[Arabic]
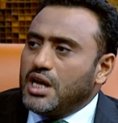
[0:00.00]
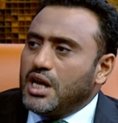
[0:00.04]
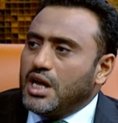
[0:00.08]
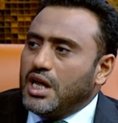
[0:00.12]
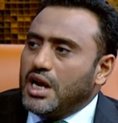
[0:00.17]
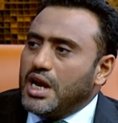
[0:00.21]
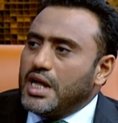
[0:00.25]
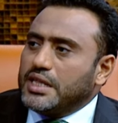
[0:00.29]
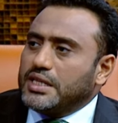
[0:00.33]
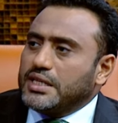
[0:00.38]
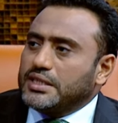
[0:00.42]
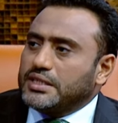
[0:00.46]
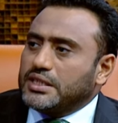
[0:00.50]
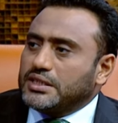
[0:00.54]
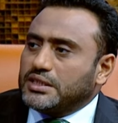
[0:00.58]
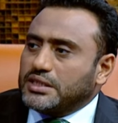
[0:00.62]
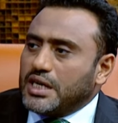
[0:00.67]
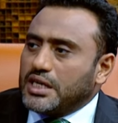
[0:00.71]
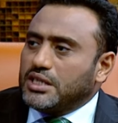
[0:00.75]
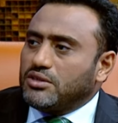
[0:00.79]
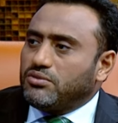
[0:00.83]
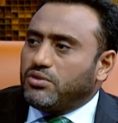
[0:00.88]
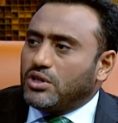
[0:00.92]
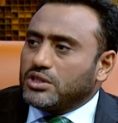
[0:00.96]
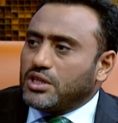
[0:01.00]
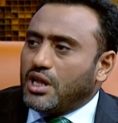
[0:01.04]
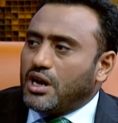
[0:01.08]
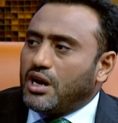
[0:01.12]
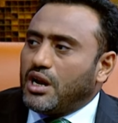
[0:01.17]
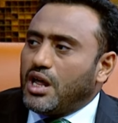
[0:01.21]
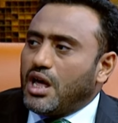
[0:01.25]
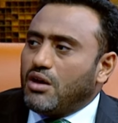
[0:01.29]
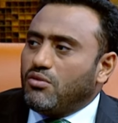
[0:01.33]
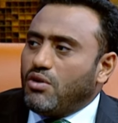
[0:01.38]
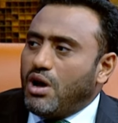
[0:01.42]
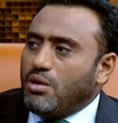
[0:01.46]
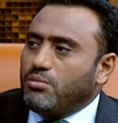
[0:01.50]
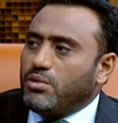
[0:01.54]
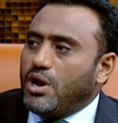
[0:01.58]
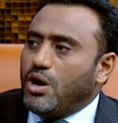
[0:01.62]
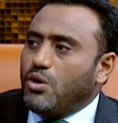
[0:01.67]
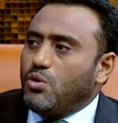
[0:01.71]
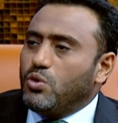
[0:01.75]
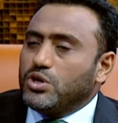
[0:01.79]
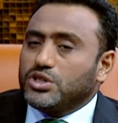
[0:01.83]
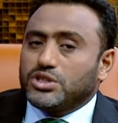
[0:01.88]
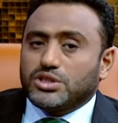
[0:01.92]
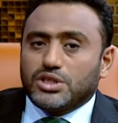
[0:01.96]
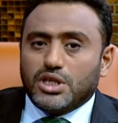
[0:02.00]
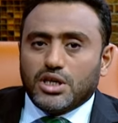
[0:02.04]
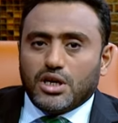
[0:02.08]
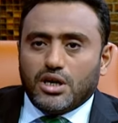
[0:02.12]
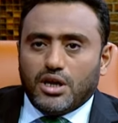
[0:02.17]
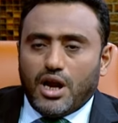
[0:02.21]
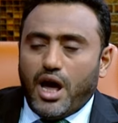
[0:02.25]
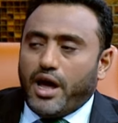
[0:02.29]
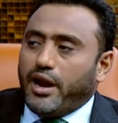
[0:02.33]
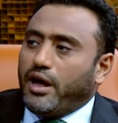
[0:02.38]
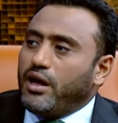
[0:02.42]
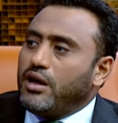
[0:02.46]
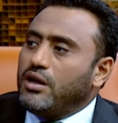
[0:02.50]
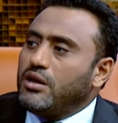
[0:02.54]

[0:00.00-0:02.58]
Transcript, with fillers: التي تستهدف وطننا وأمنه واستقراره